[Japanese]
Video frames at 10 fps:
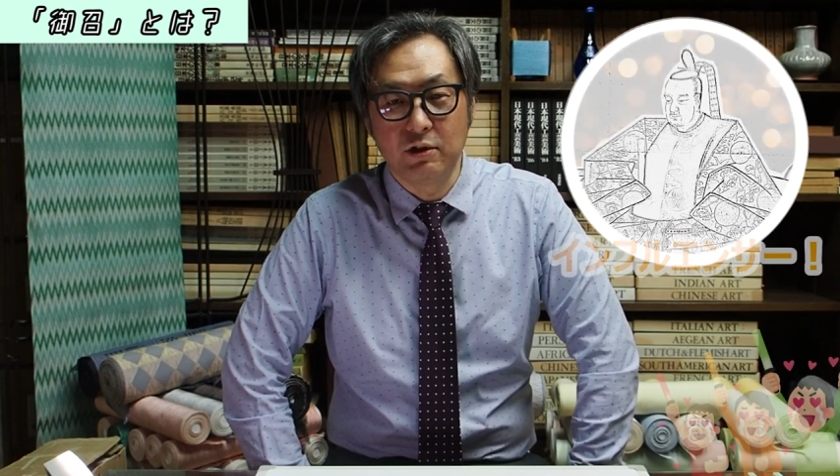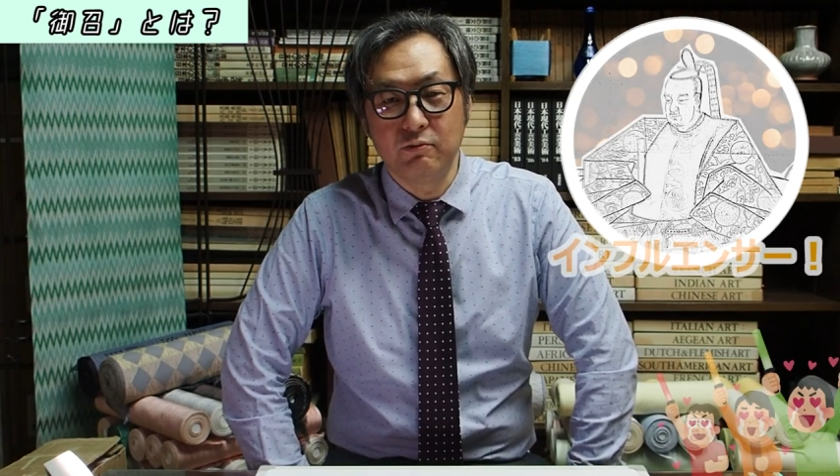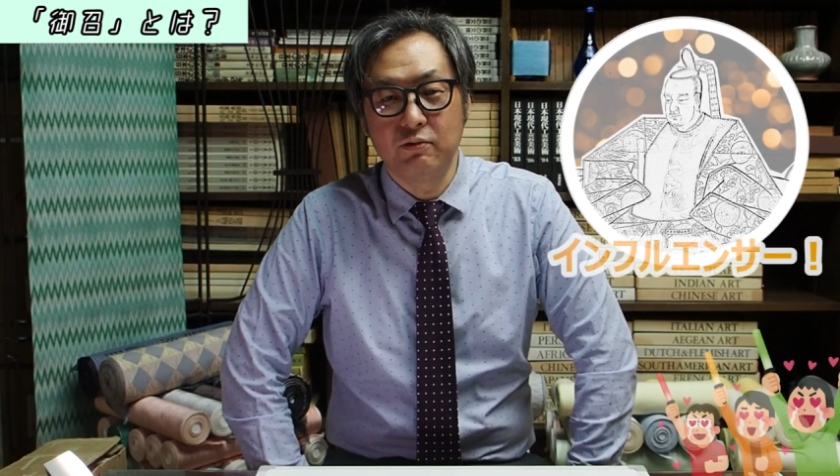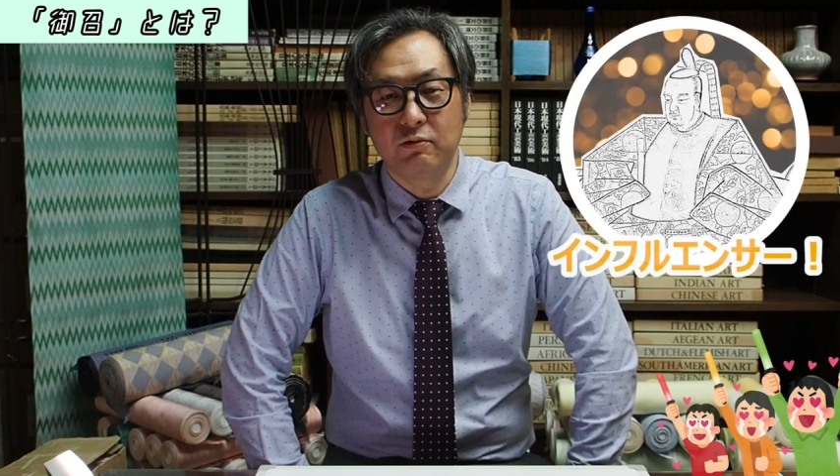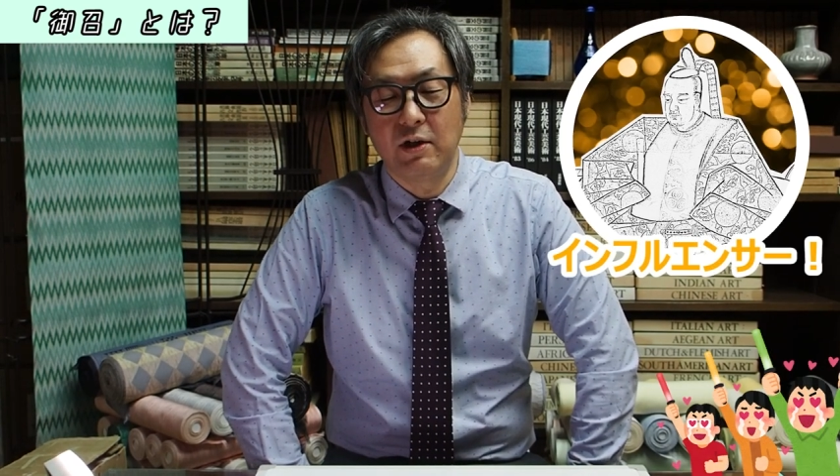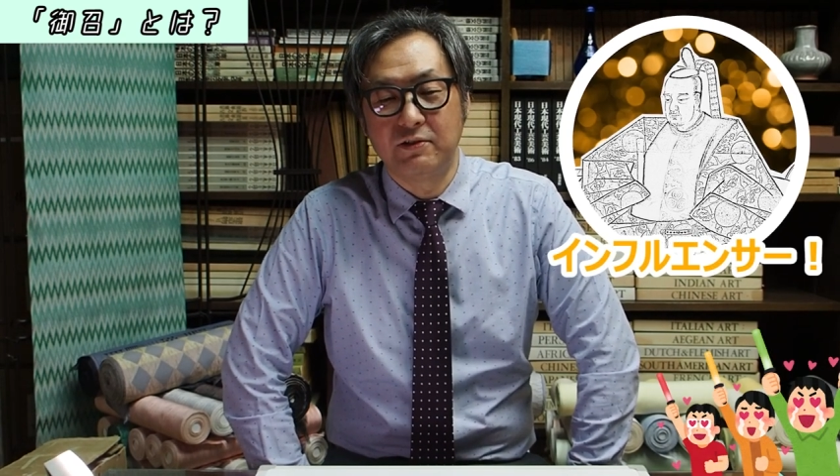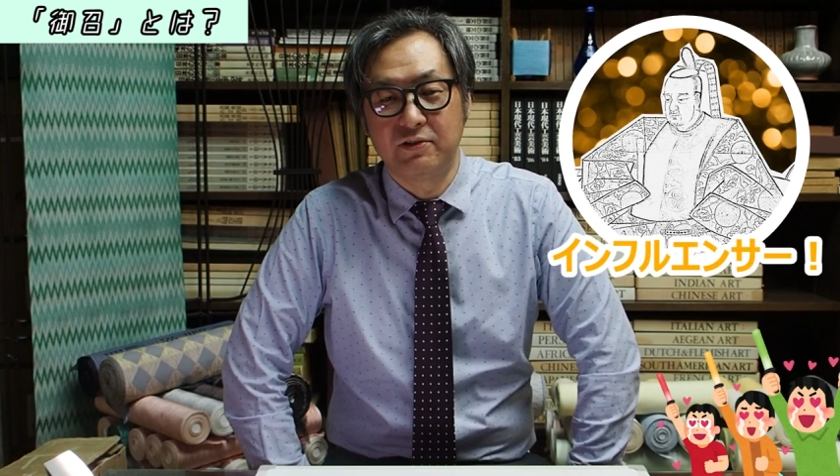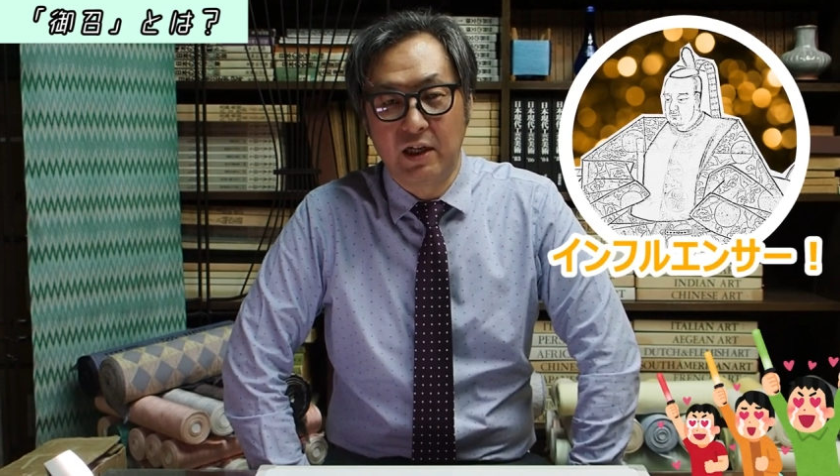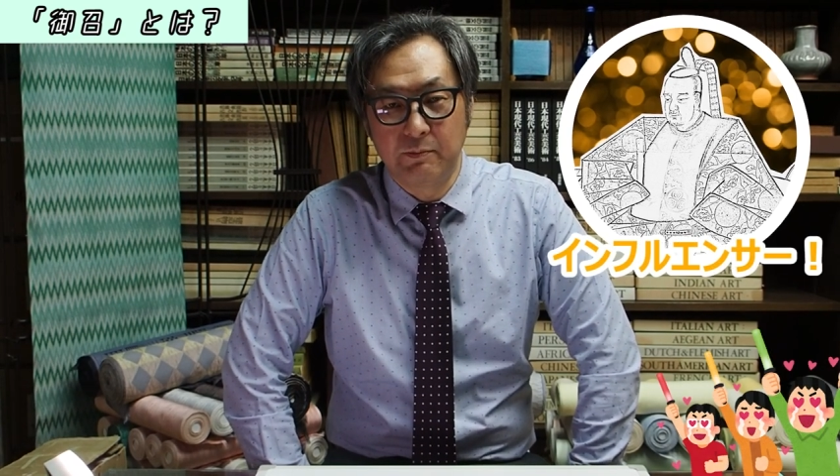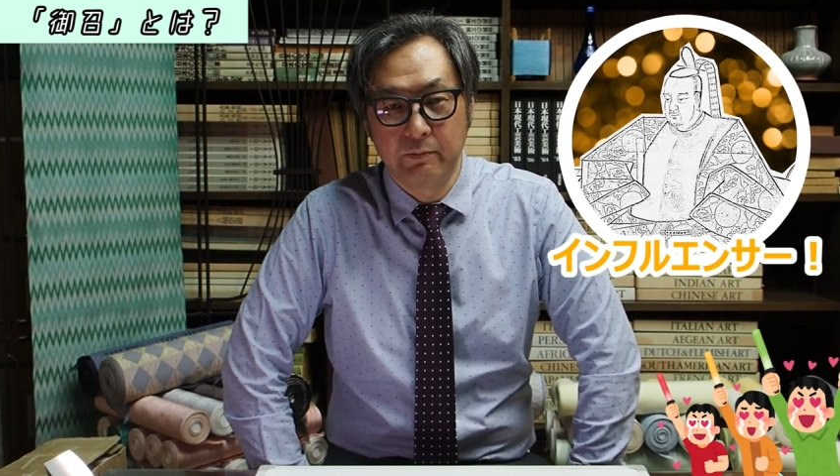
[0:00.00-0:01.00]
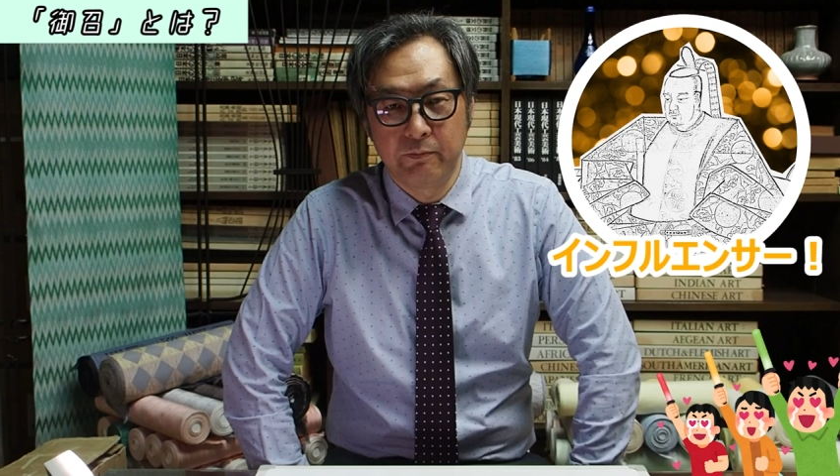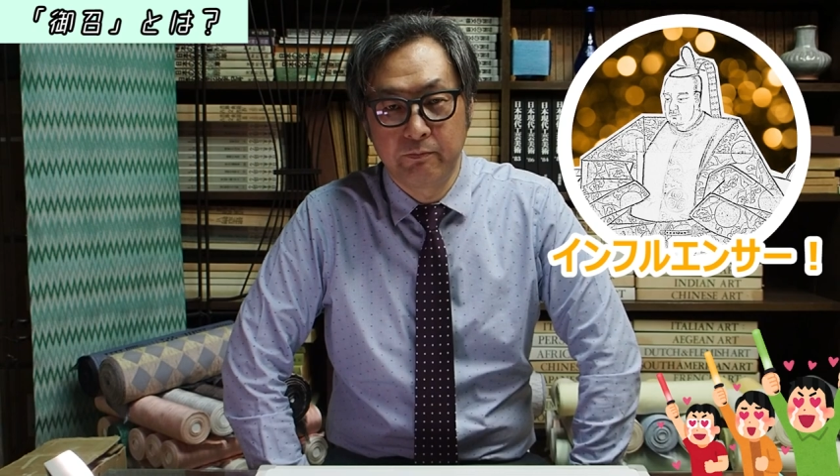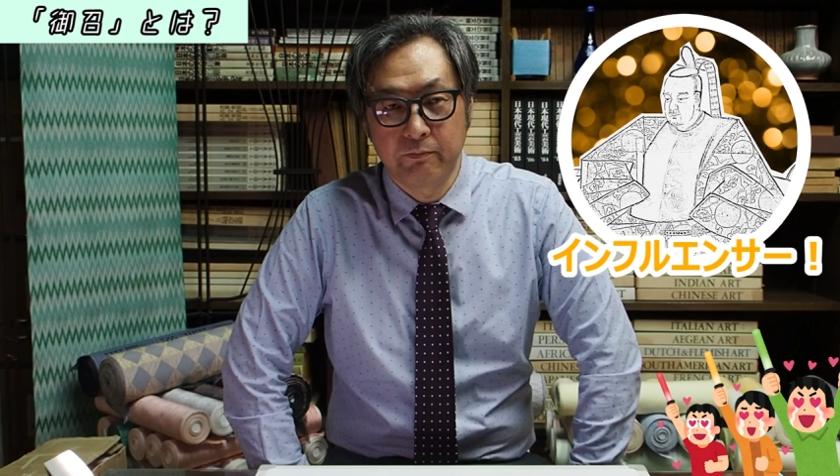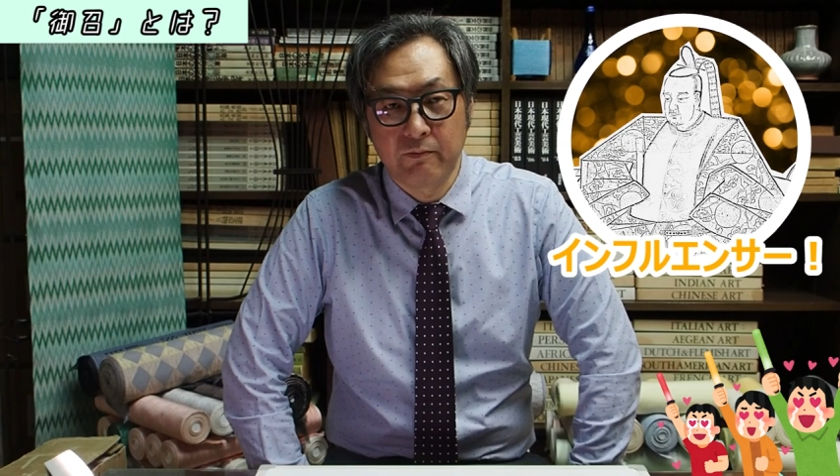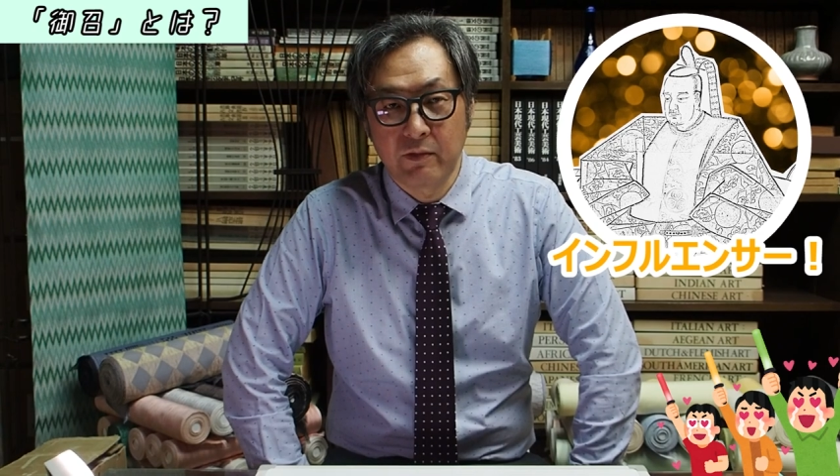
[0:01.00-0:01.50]

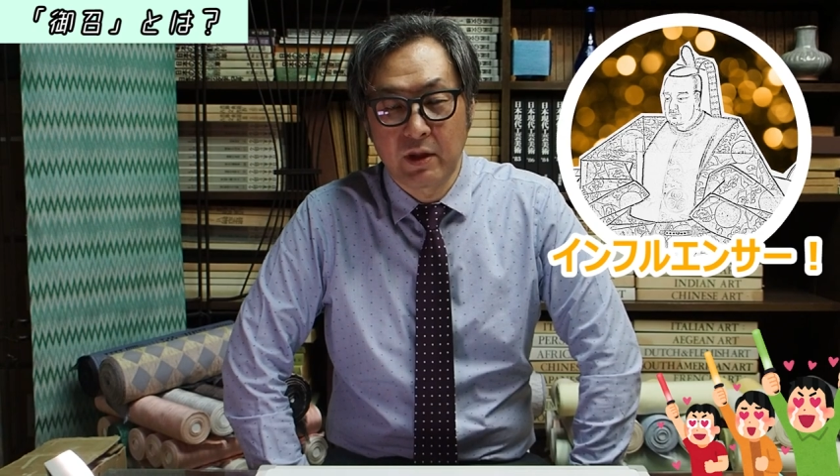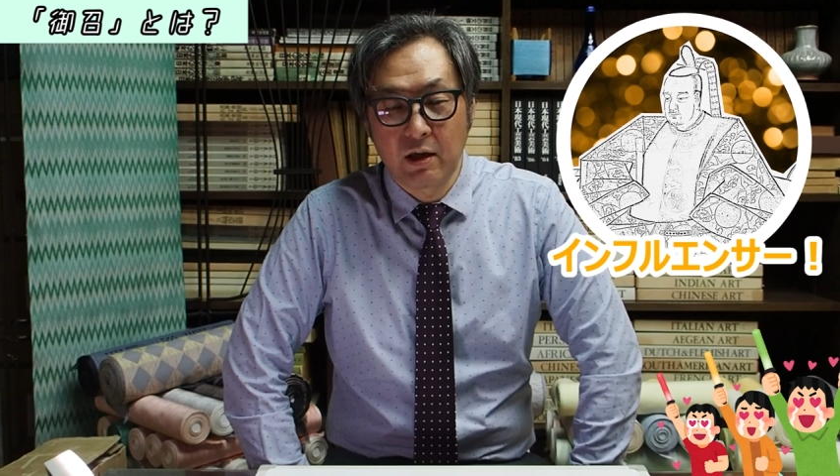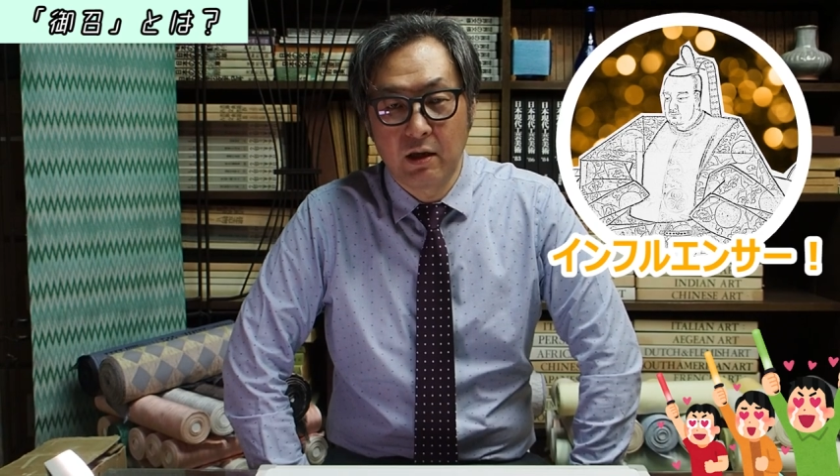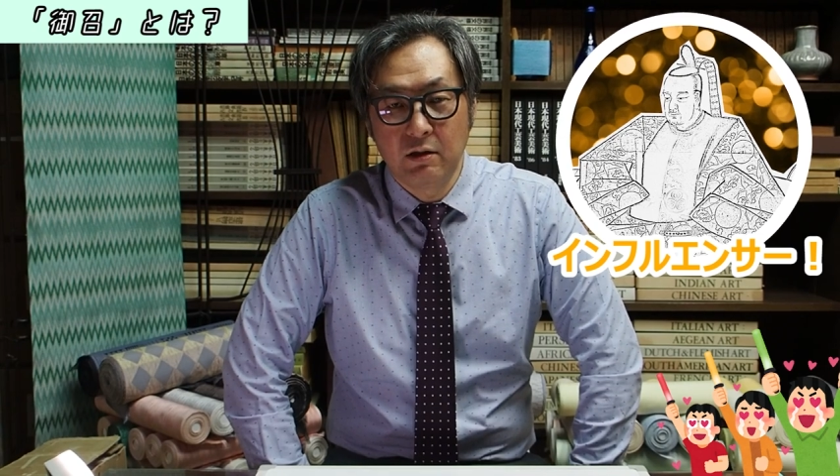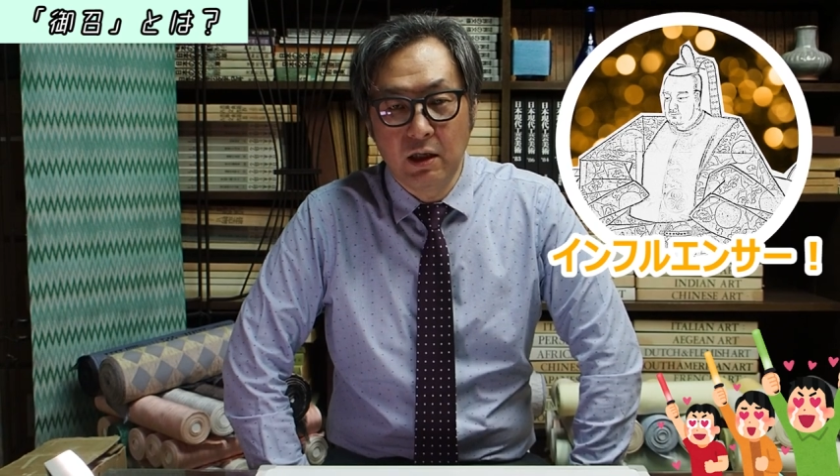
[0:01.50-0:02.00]
インフルエンサー、